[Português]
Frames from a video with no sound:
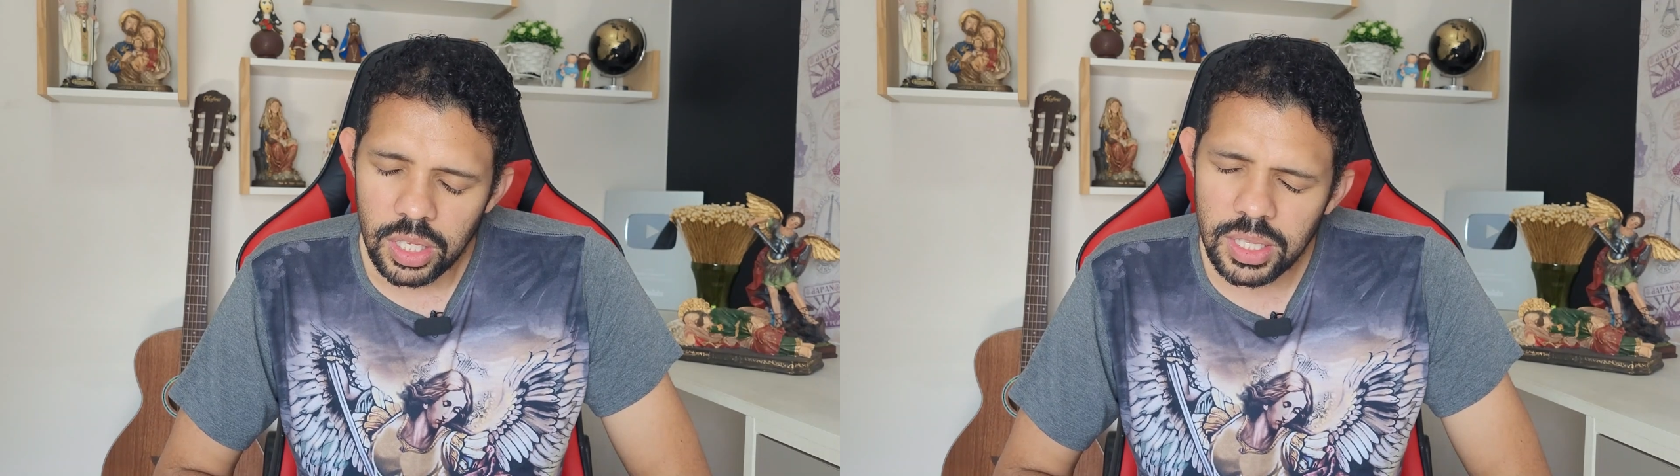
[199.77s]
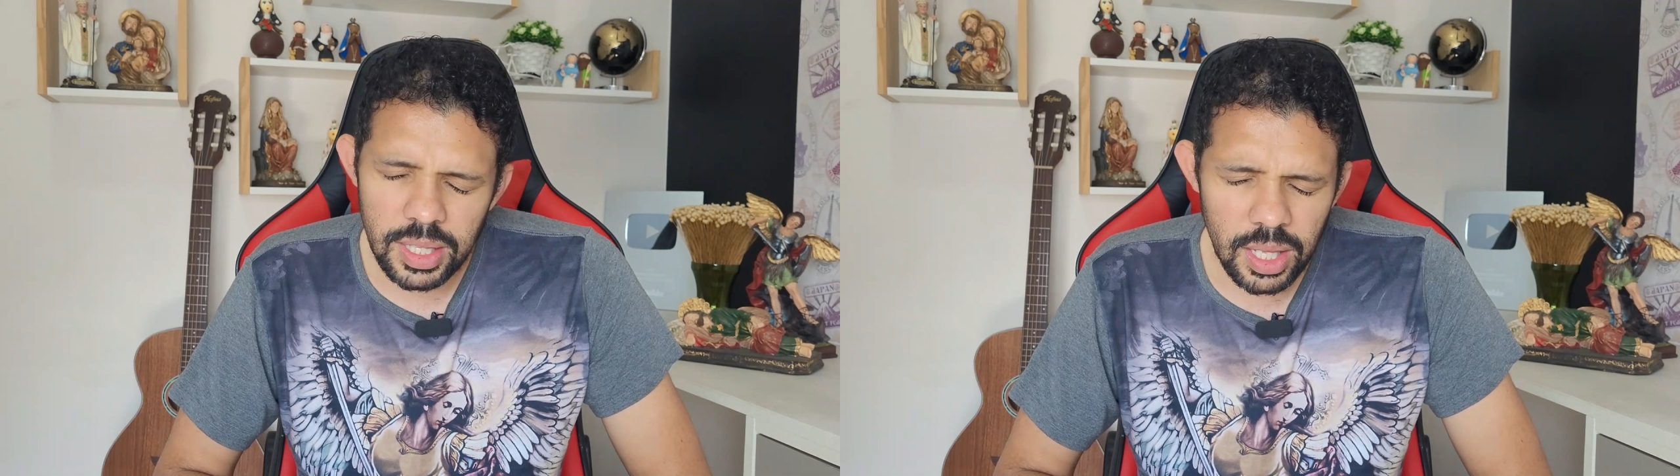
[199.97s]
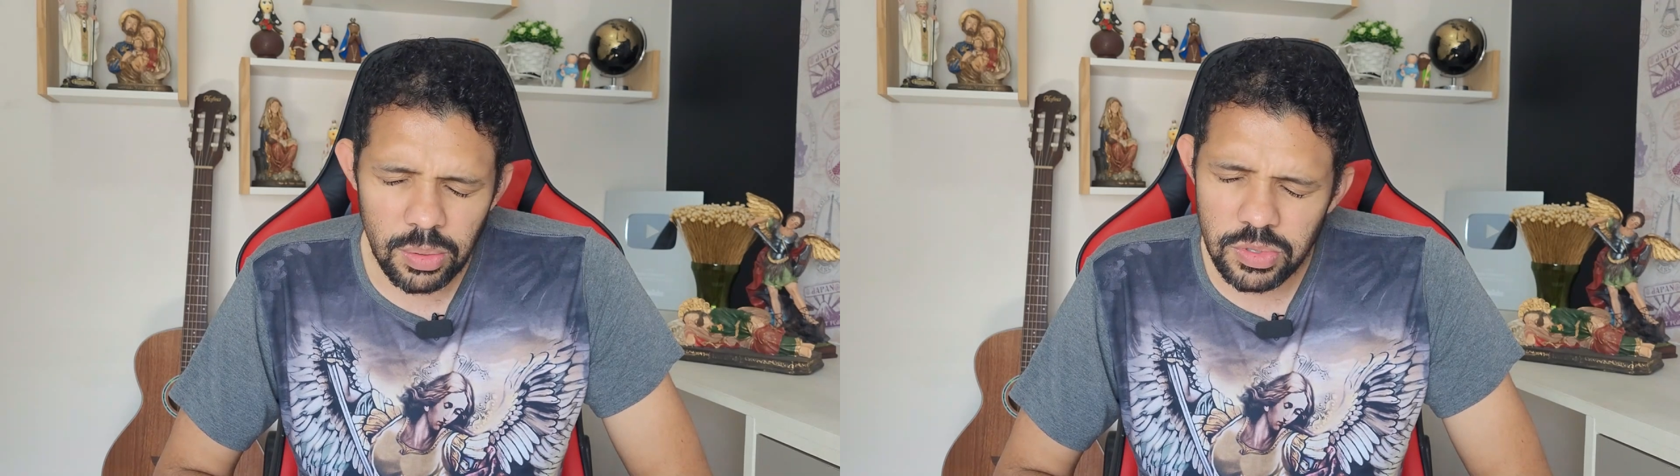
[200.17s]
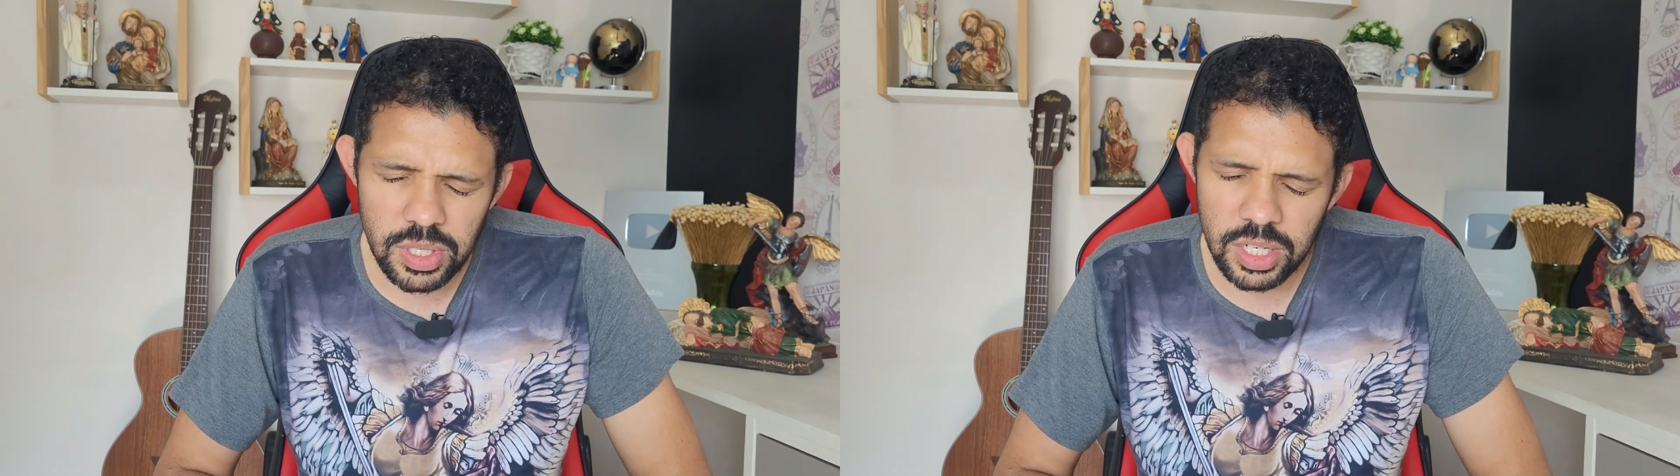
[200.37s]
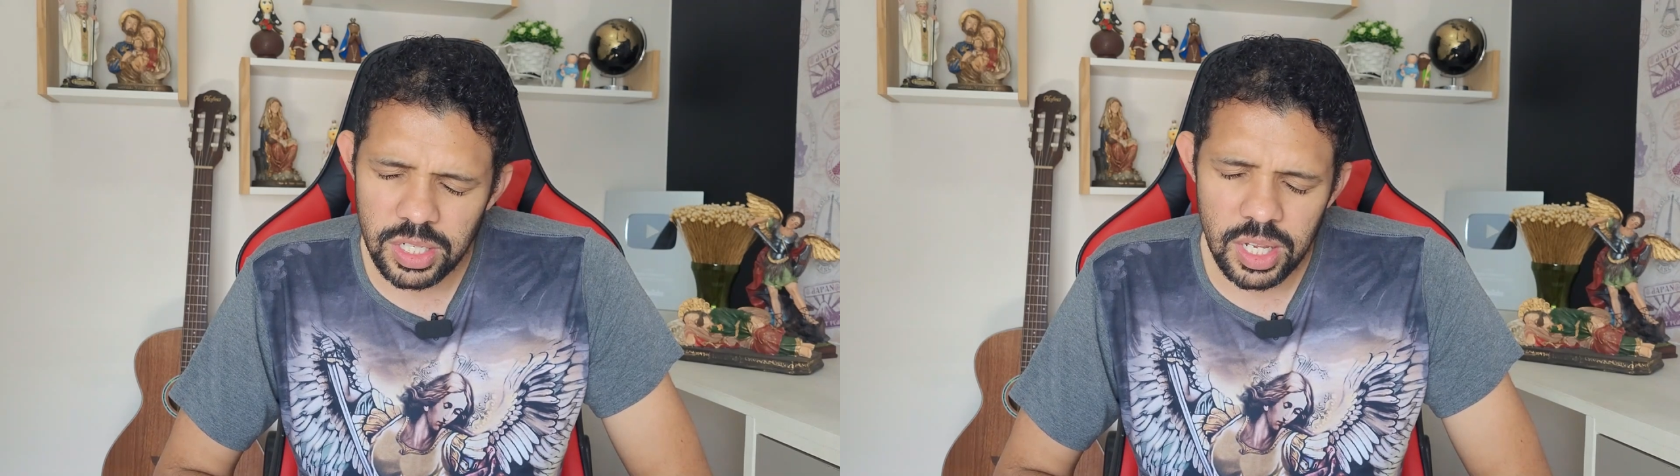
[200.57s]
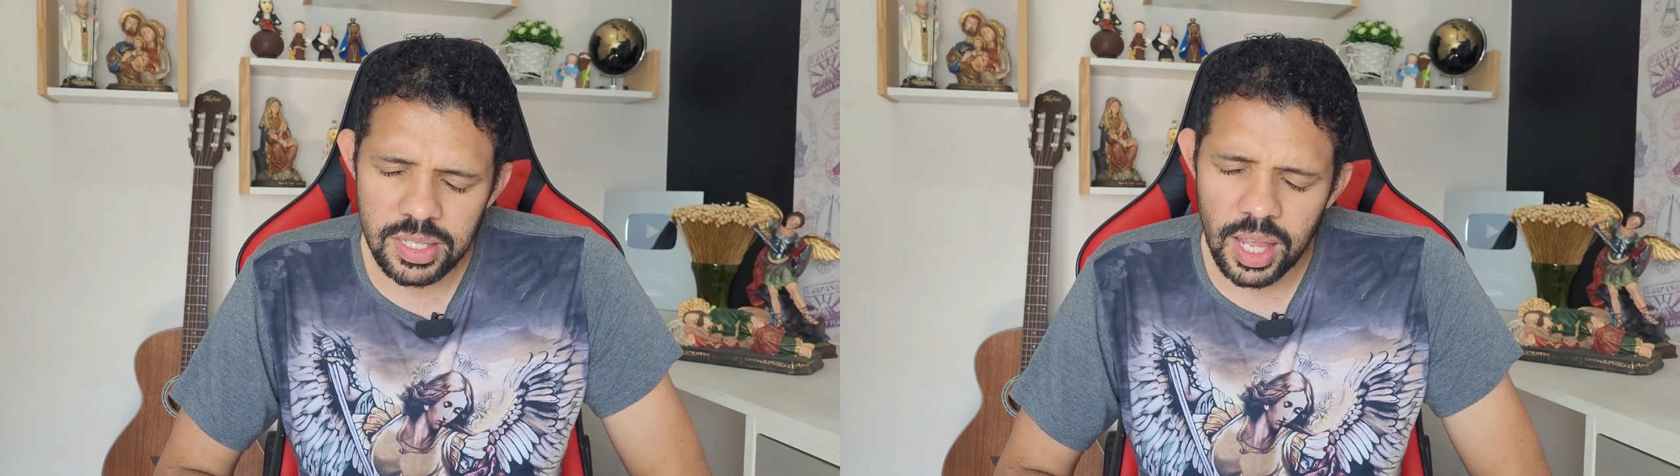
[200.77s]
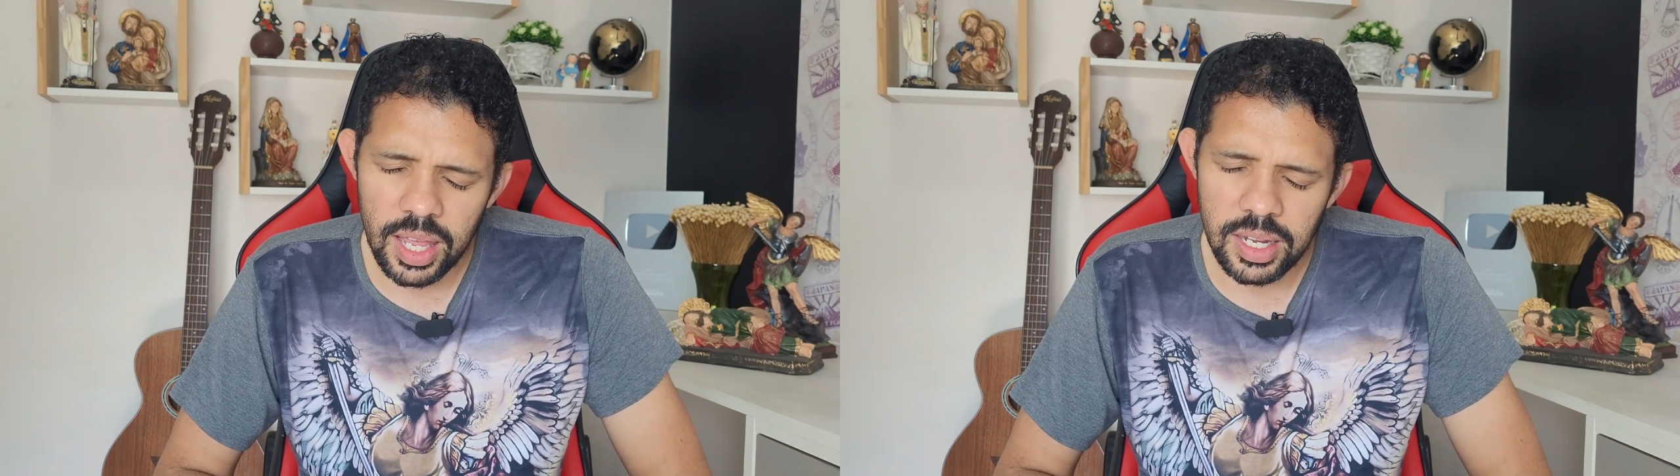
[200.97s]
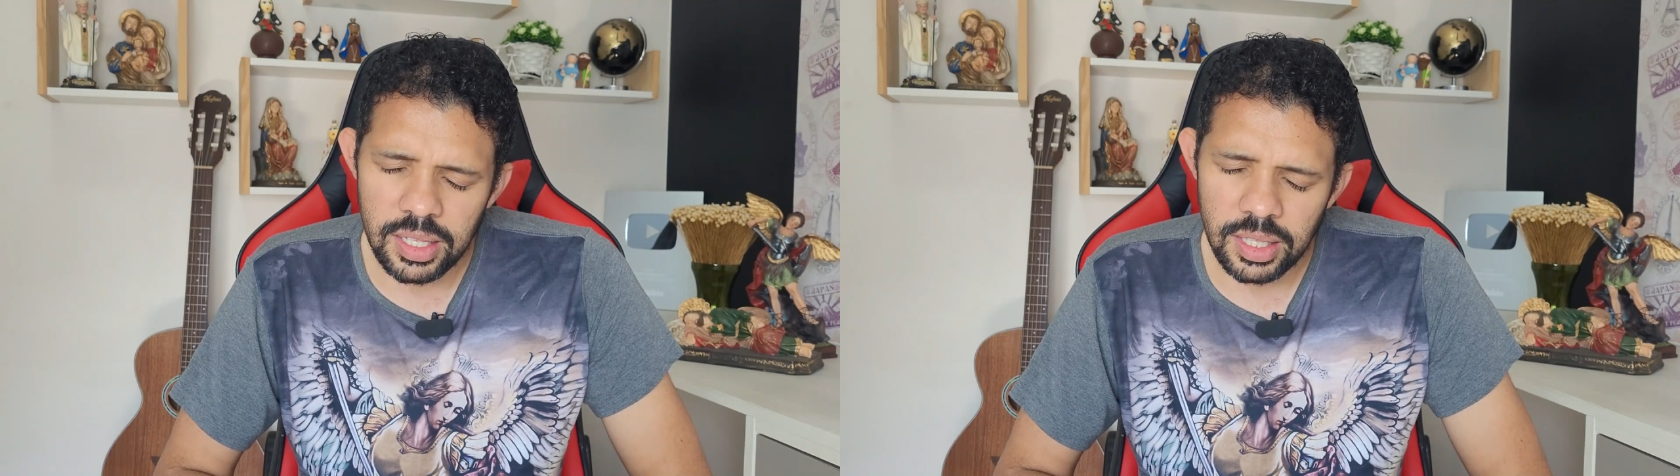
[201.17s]
E não nos deixeis
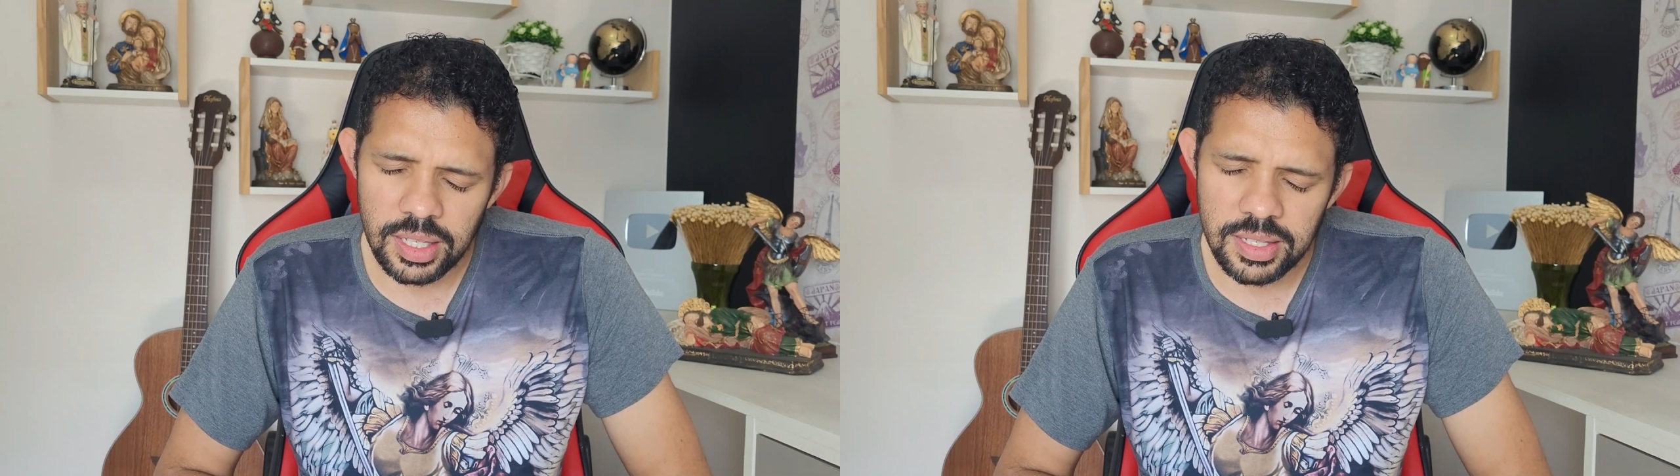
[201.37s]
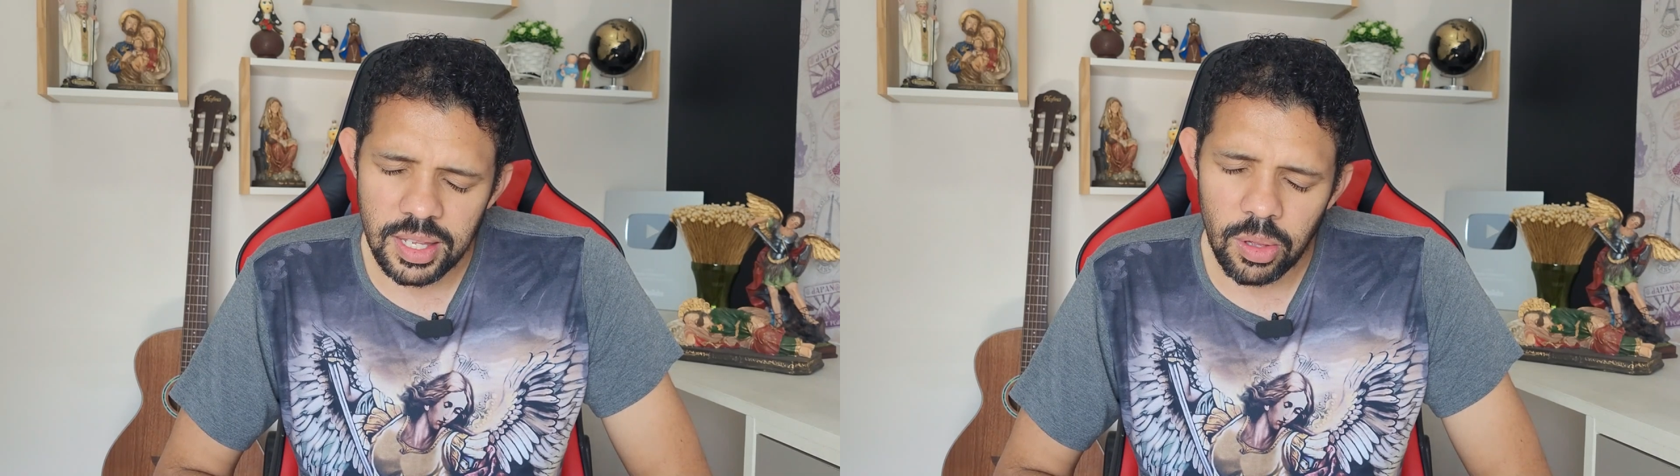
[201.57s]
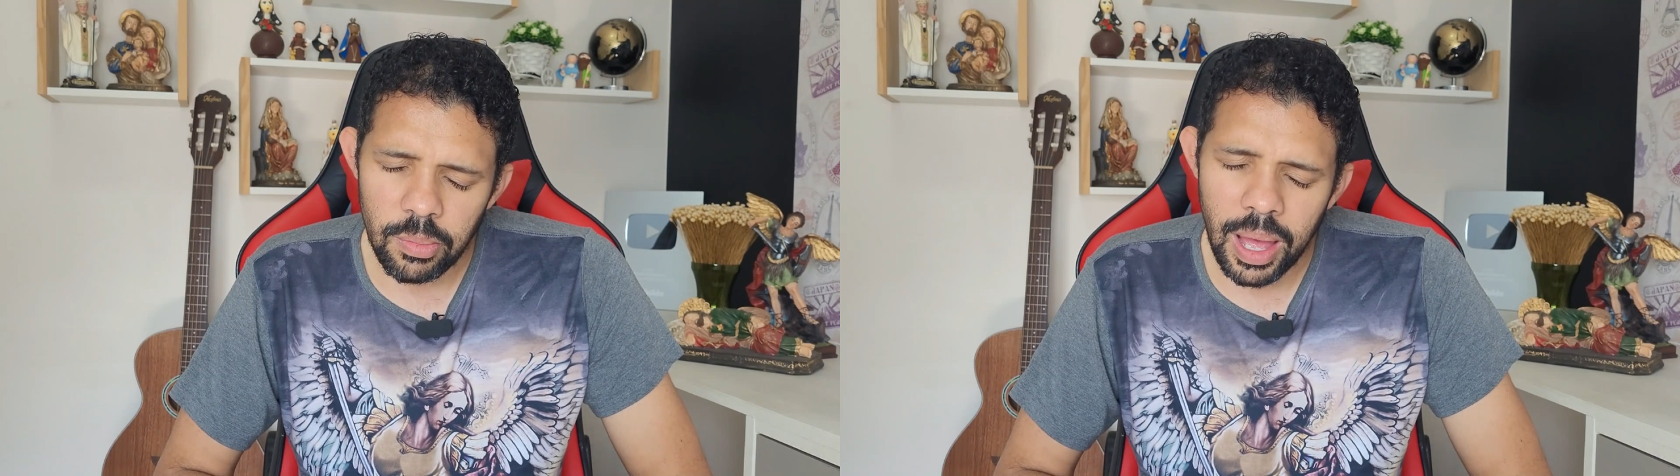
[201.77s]
cair em tentação,